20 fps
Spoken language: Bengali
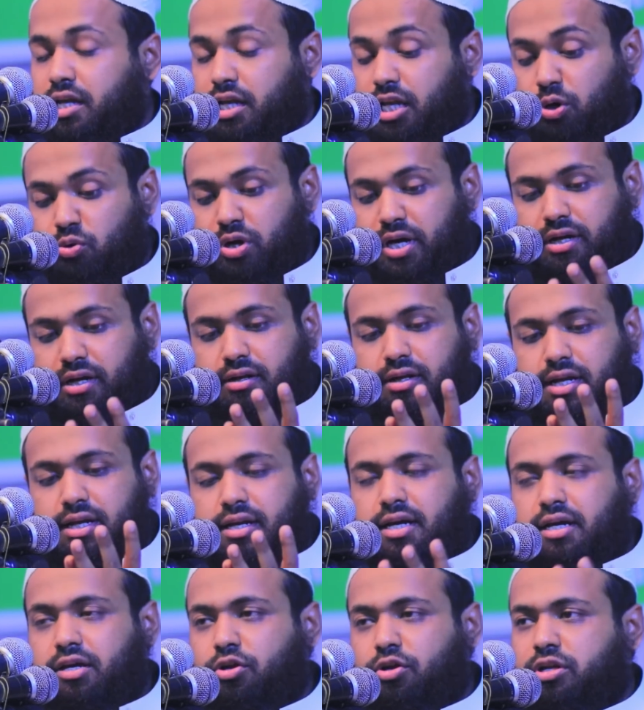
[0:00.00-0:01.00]
লাউ আদনা
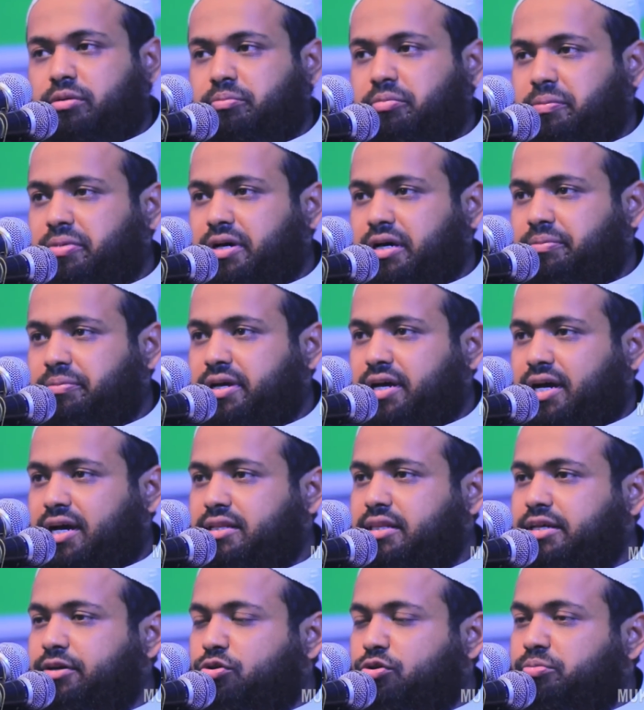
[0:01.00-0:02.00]
নাহরাম বিবাবি
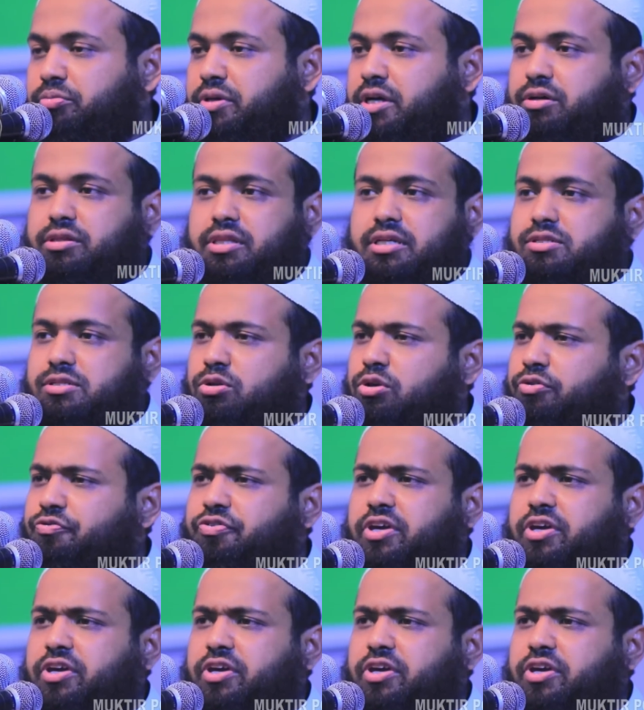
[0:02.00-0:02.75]
আহাদিকুম ইয়াগতাসিলু